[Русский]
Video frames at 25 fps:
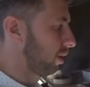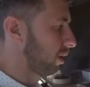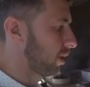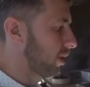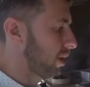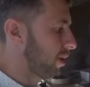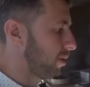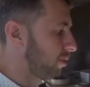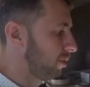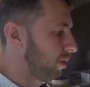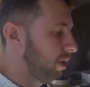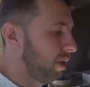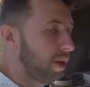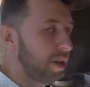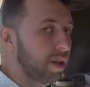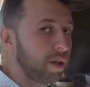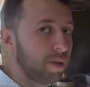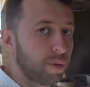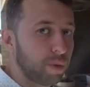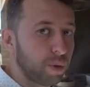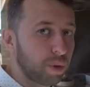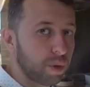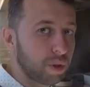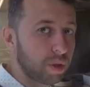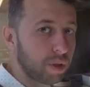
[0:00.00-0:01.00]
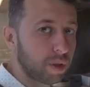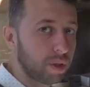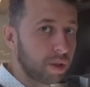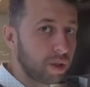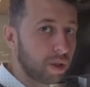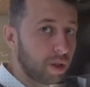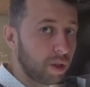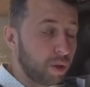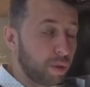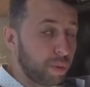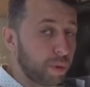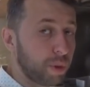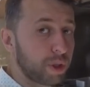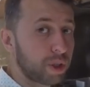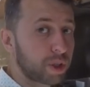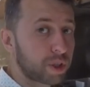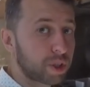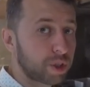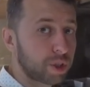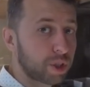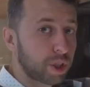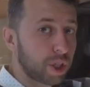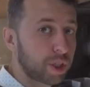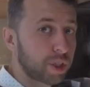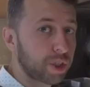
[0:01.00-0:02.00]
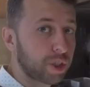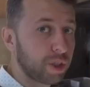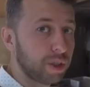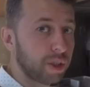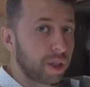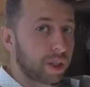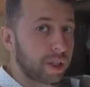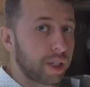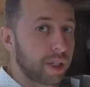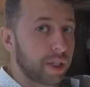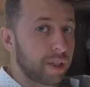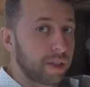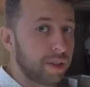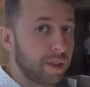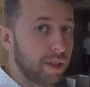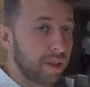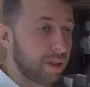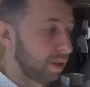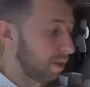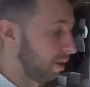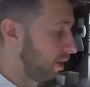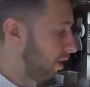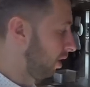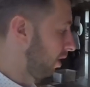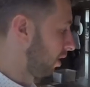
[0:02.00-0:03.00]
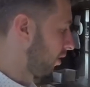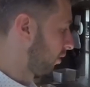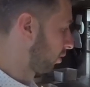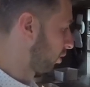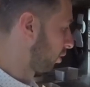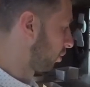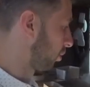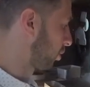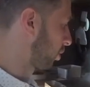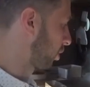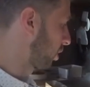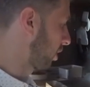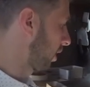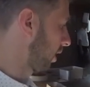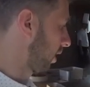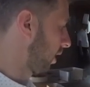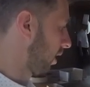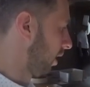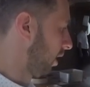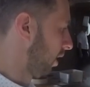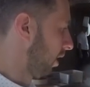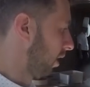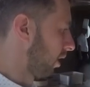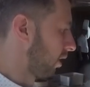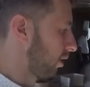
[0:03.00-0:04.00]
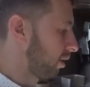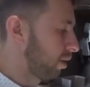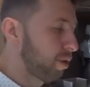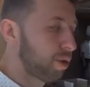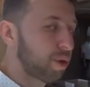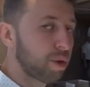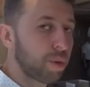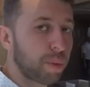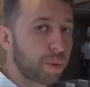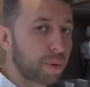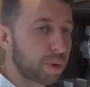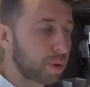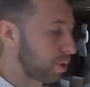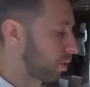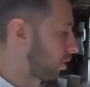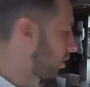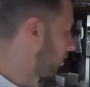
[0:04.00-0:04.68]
на самом деле его э, любят даже чаще иногда и дети, в том числе. Здесь все просто.